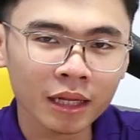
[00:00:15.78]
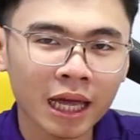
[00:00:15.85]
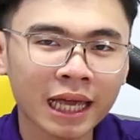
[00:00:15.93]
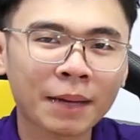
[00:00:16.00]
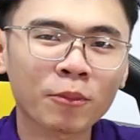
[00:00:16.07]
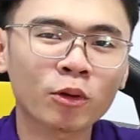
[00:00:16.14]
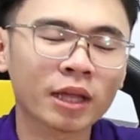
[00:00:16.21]

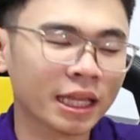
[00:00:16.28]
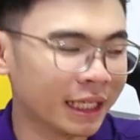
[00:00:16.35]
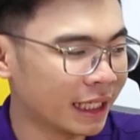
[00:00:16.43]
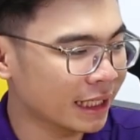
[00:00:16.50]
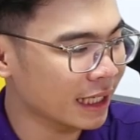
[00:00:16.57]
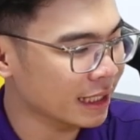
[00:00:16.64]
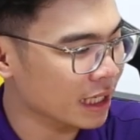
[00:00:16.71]
Anh em có thể
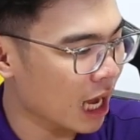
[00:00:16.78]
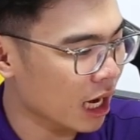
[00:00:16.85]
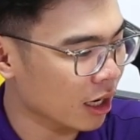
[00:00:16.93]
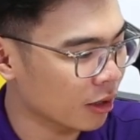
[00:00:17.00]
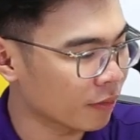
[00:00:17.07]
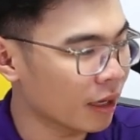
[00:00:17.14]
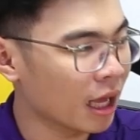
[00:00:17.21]
nhìn thấy dây dợ dạ
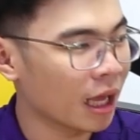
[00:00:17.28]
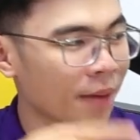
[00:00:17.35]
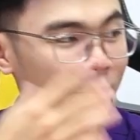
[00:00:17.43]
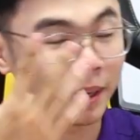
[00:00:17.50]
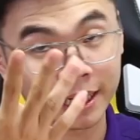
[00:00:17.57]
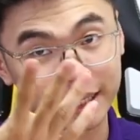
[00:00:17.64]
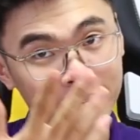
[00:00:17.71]
không?
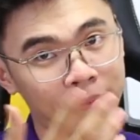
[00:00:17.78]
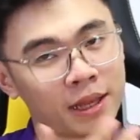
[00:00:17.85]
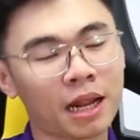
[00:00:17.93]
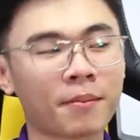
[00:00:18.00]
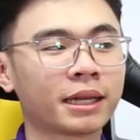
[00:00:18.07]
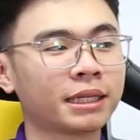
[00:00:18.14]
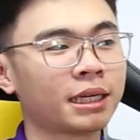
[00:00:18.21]
Màn hình này mình
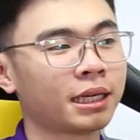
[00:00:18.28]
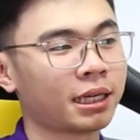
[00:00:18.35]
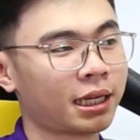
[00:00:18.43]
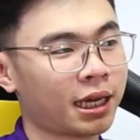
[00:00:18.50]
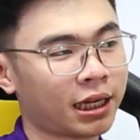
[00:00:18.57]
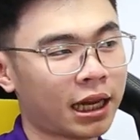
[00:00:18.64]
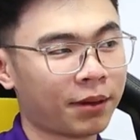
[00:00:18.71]
đang bật nhá,
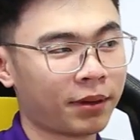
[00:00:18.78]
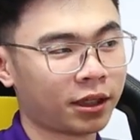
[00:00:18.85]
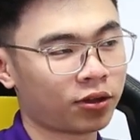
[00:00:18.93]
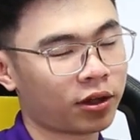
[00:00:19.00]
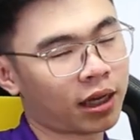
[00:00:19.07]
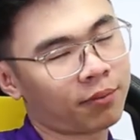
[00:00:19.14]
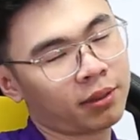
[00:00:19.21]
đây để mình
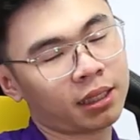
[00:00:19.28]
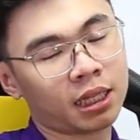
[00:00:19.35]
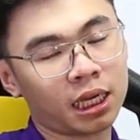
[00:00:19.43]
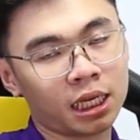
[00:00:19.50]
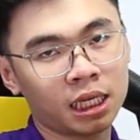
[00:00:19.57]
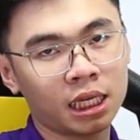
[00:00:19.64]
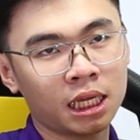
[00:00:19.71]
cho anh em nhìn
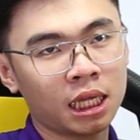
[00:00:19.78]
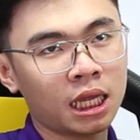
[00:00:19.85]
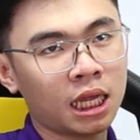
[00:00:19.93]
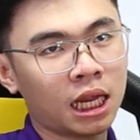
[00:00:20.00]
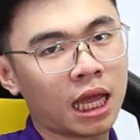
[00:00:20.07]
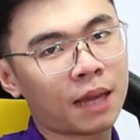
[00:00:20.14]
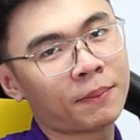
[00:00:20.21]
thấy
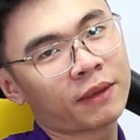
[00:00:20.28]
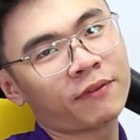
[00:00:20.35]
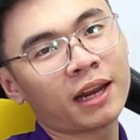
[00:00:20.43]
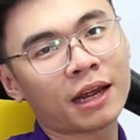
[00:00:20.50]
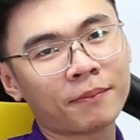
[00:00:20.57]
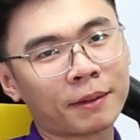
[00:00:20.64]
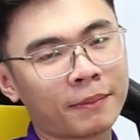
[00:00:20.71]
là Mình
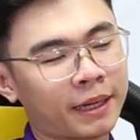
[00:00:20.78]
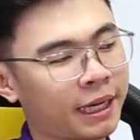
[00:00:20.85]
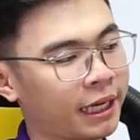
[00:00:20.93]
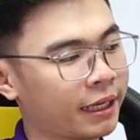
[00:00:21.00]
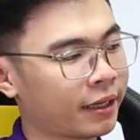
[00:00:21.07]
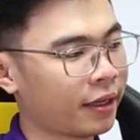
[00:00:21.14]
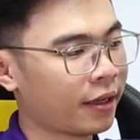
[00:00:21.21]
vẫn đang bật màn
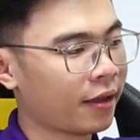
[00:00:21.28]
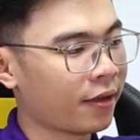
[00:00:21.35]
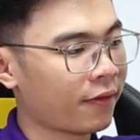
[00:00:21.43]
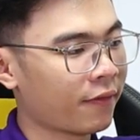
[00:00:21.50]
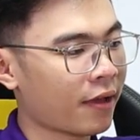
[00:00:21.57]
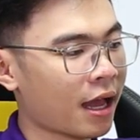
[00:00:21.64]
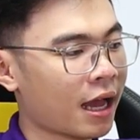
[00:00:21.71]
hình
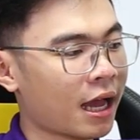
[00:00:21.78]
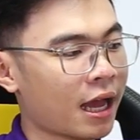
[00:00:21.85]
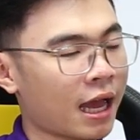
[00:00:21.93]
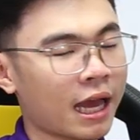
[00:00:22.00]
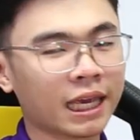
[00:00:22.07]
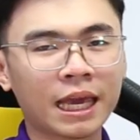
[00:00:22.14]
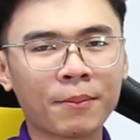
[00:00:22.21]

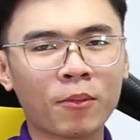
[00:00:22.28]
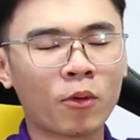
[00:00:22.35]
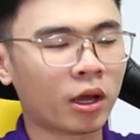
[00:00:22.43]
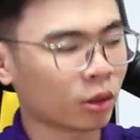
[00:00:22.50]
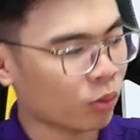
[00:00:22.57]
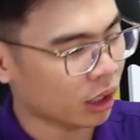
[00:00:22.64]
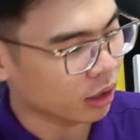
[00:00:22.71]
Và anh em
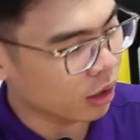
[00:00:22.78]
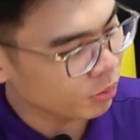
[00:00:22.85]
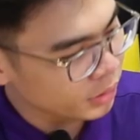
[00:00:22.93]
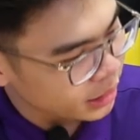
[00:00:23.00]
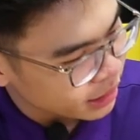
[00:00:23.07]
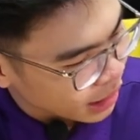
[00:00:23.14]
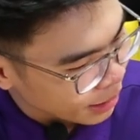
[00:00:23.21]
hoàn toàn
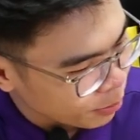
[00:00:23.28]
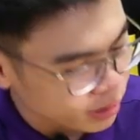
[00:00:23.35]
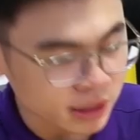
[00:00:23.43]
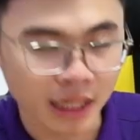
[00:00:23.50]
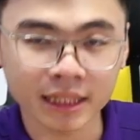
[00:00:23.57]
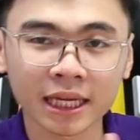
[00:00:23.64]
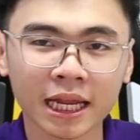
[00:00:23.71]
không nhìn thấy một
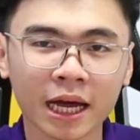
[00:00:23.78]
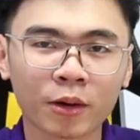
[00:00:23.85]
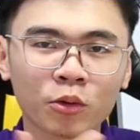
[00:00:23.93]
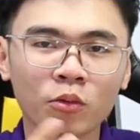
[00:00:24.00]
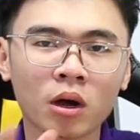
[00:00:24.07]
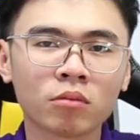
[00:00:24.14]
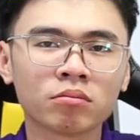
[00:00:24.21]
sợi dây nào
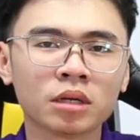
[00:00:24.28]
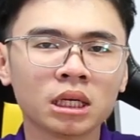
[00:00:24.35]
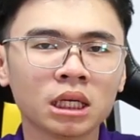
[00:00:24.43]
đúng không?